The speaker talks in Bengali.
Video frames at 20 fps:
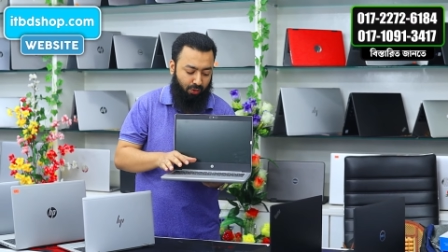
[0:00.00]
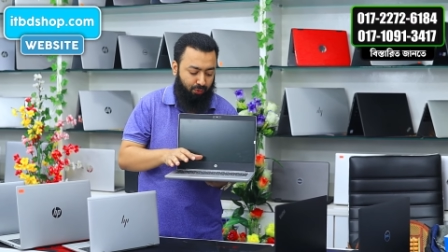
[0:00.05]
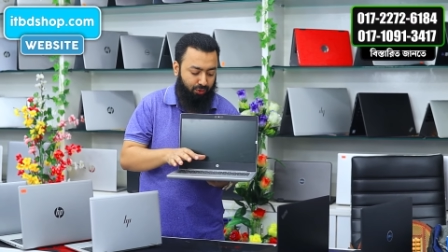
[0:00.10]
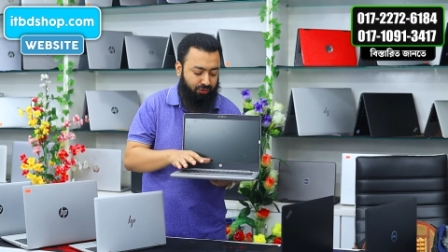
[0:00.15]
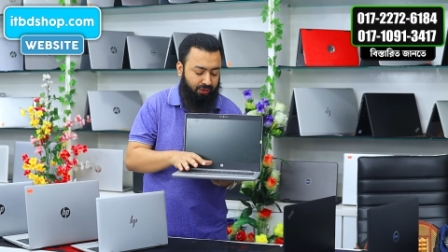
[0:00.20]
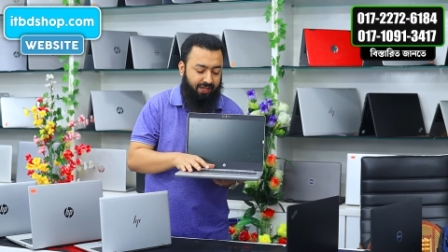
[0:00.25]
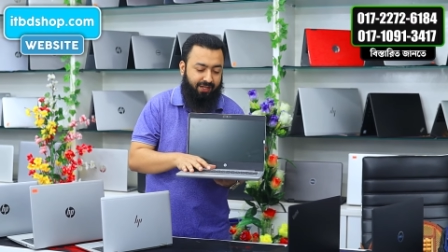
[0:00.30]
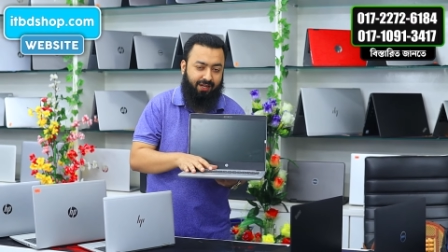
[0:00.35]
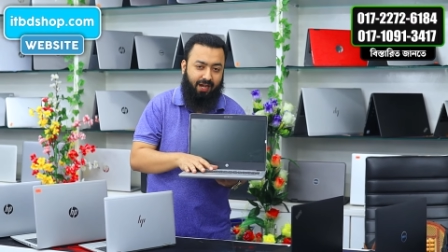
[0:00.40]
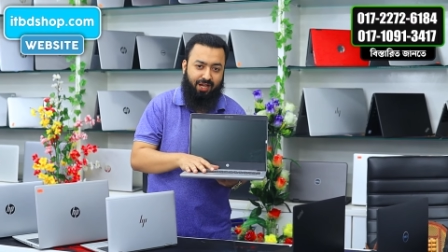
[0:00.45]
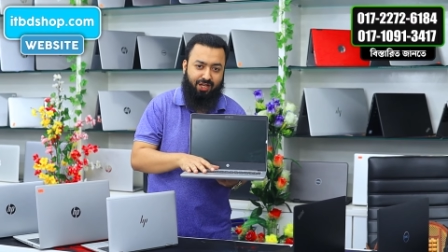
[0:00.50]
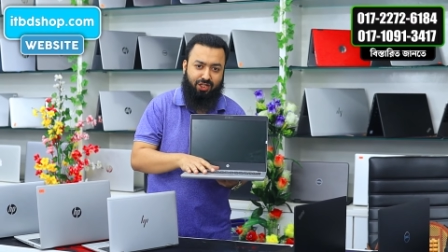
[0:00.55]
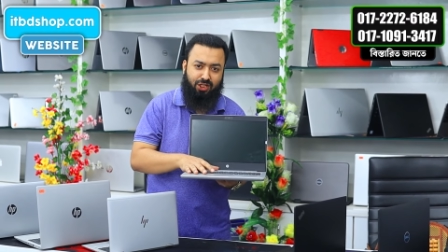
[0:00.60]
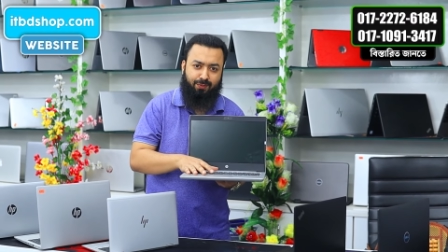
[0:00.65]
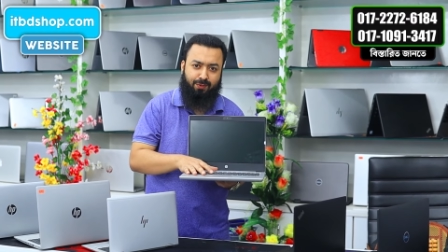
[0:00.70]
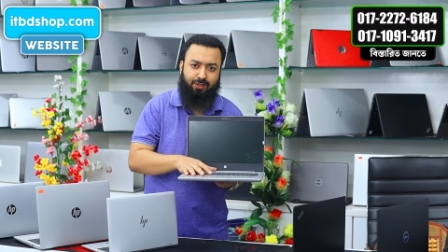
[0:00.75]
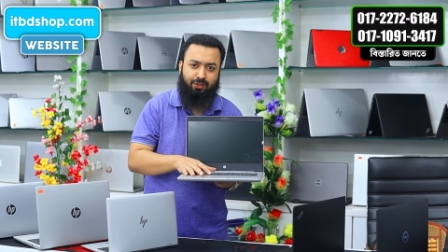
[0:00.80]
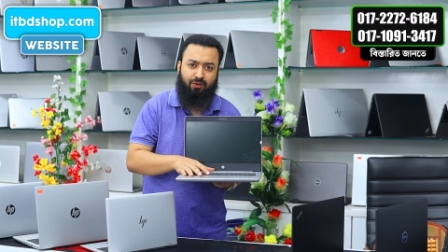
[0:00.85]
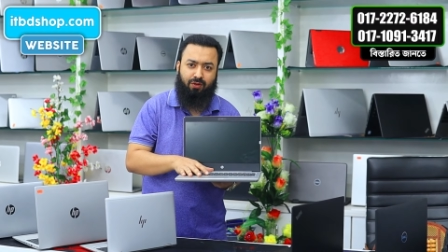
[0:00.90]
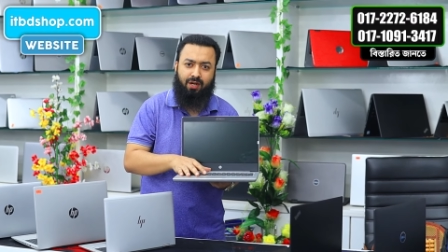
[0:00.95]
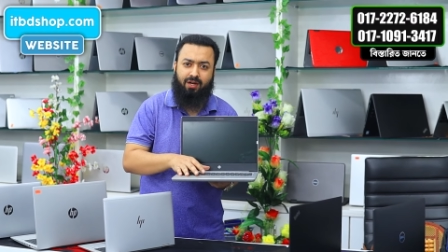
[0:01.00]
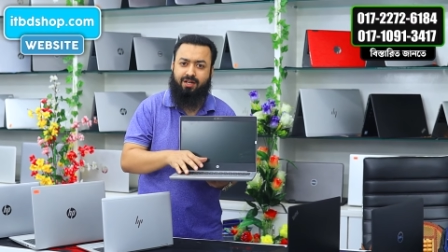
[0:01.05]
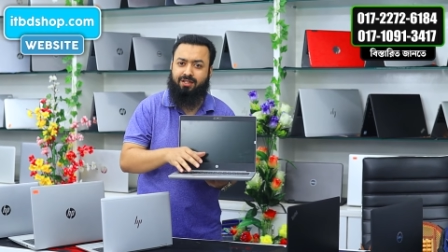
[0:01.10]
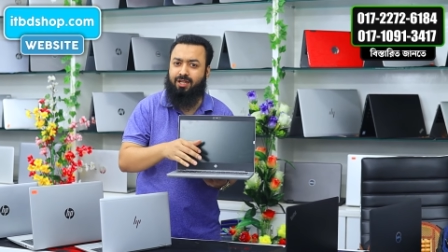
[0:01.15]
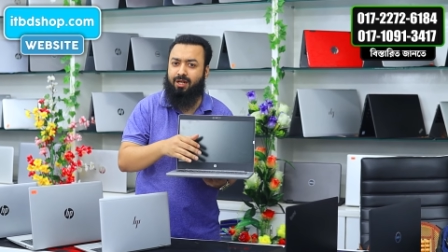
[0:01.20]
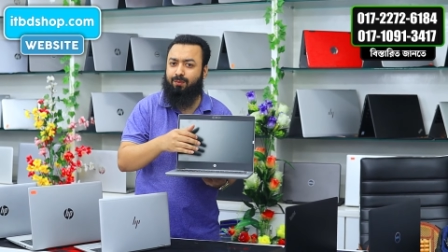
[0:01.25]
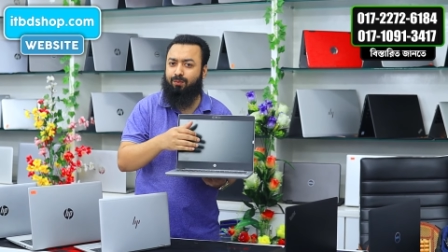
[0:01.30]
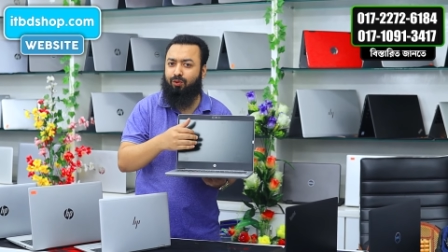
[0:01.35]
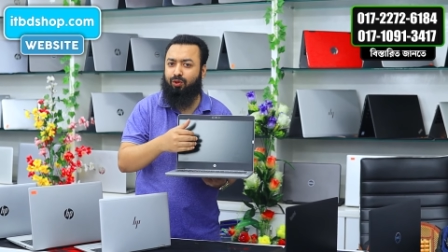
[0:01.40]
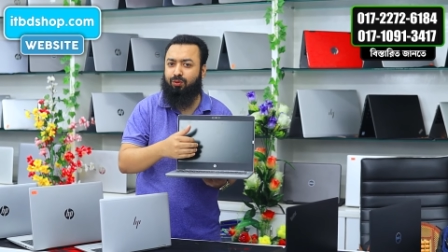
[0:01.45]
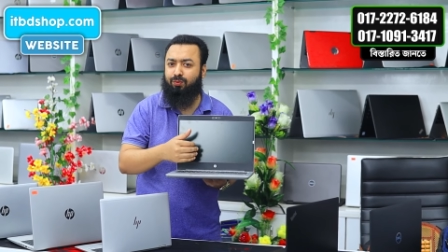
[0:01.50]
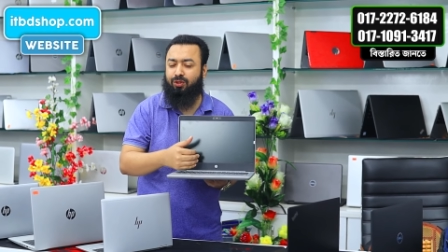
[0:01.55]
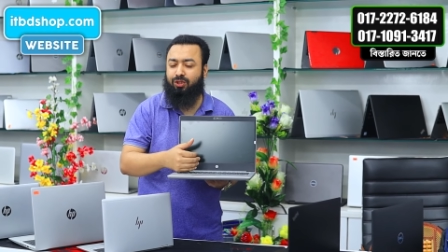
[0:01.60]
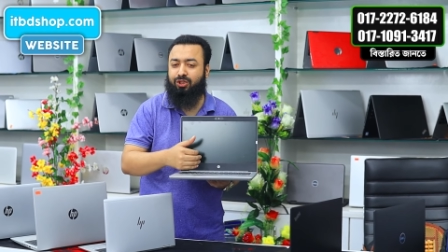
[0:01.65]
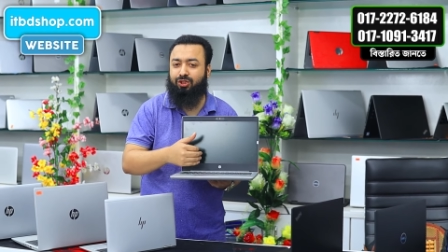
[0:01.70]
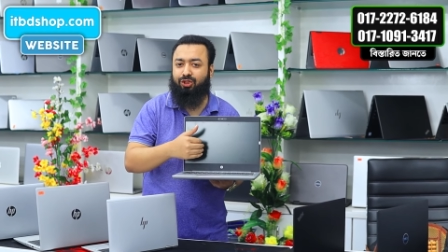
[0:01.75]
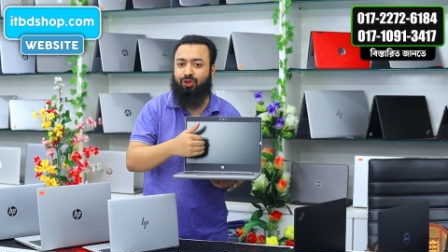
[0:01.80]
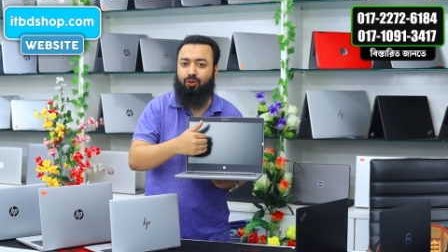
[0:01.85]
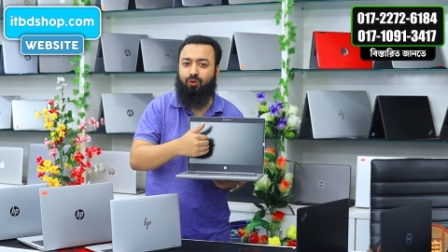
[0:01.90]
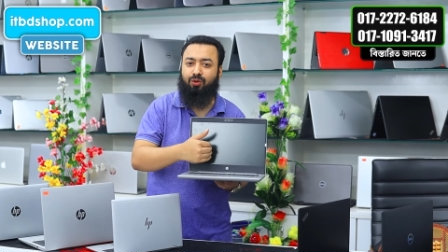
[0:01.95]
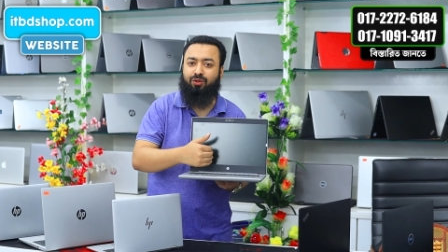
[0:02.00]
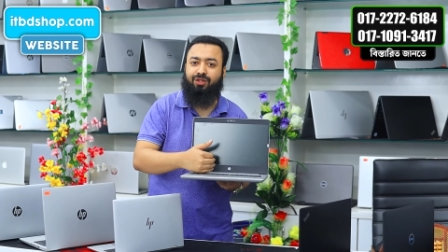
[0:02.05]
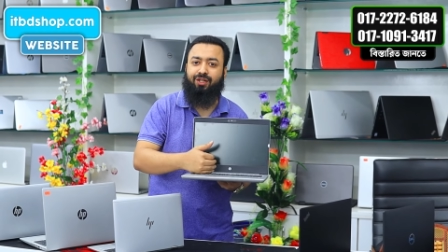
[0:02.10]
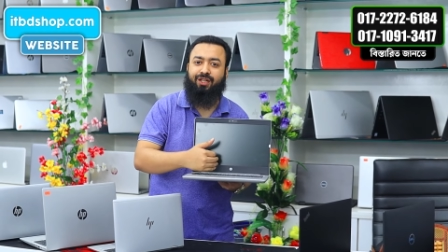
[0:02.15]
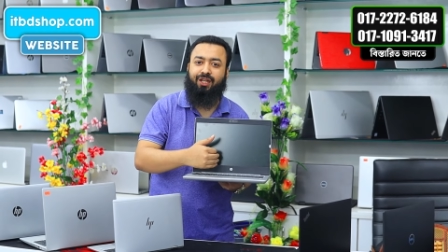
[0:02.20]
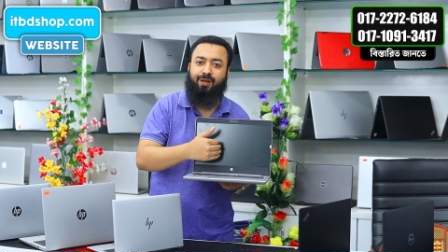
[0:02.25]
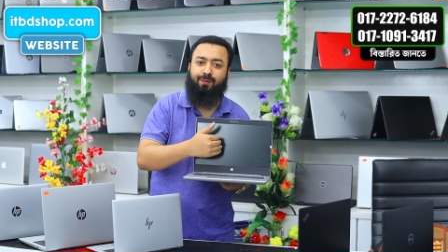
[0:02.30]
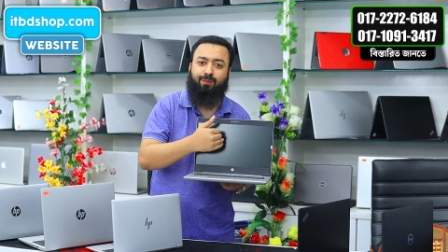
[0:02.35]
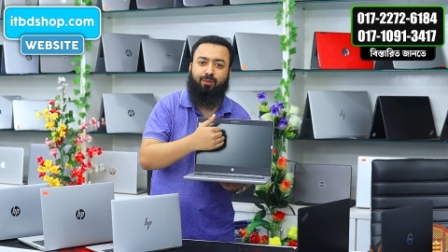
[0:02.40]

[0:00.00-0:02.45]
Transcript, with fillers: অবশ্যই কাস্টমাইজ করে নিজের মন মতো ষোলো থেকে